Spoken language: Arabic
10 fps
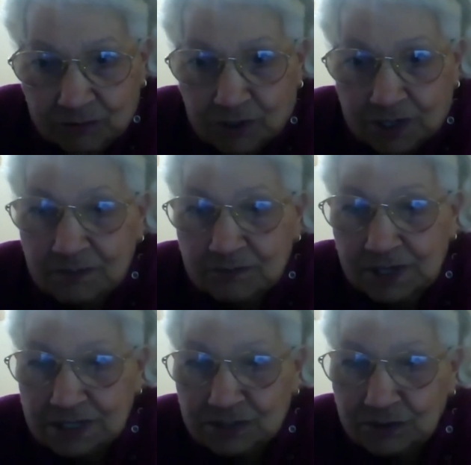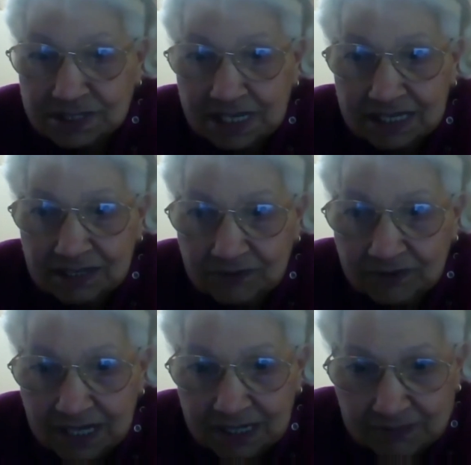والرب يسوع ساكن
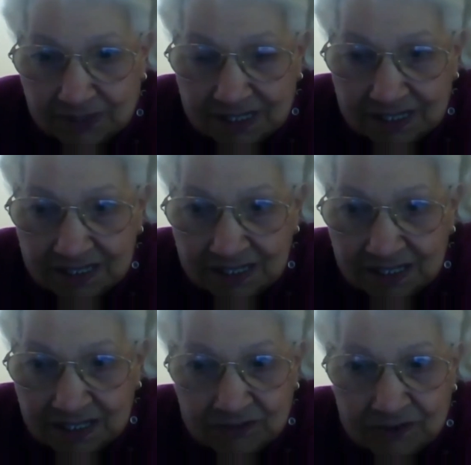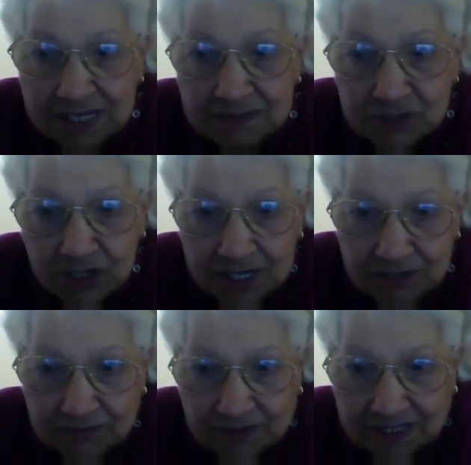في قلبي فانا مش
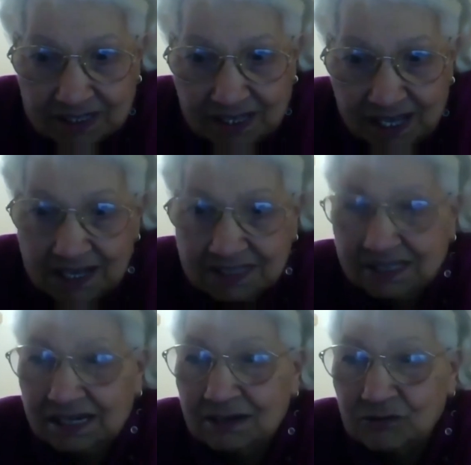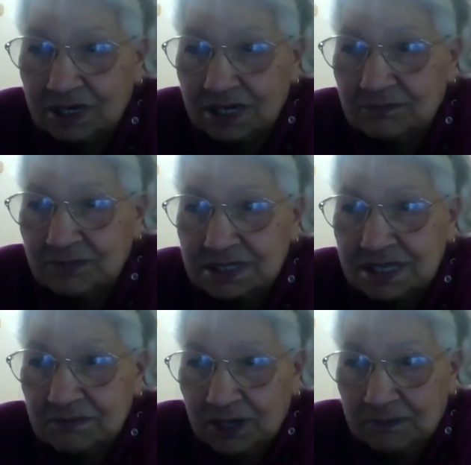خايفه حتى لو الرب
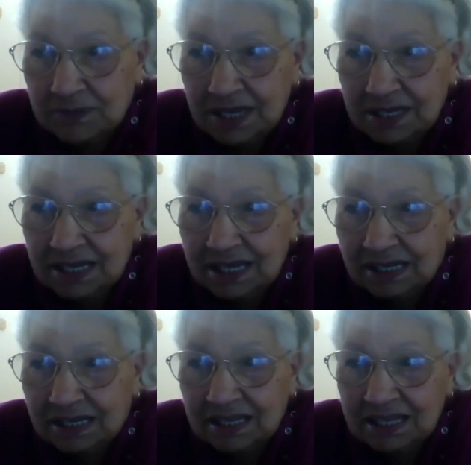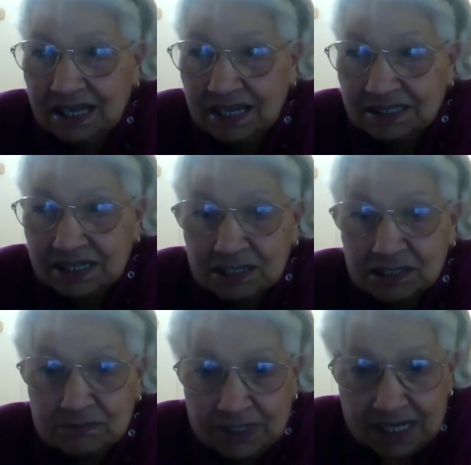سمح باننا
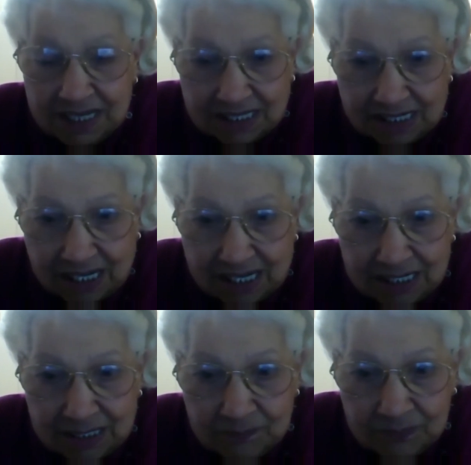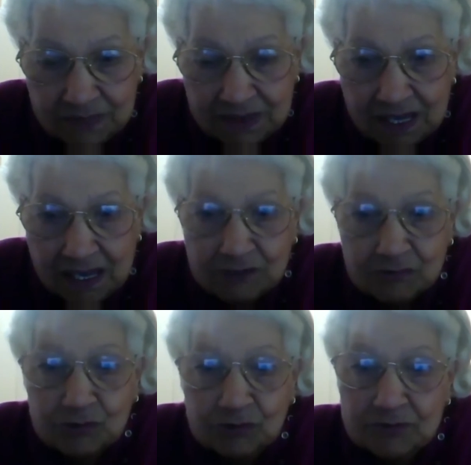انتقل من هذا العالم
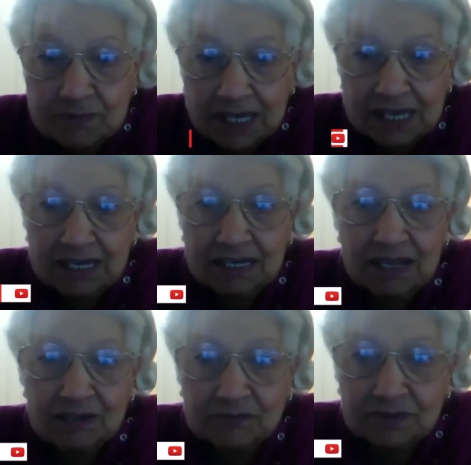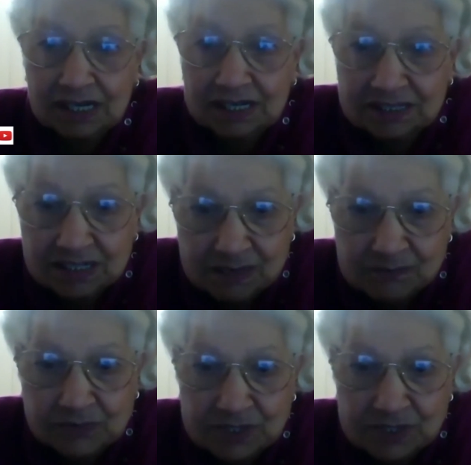هكون في مكان افضل عند الرب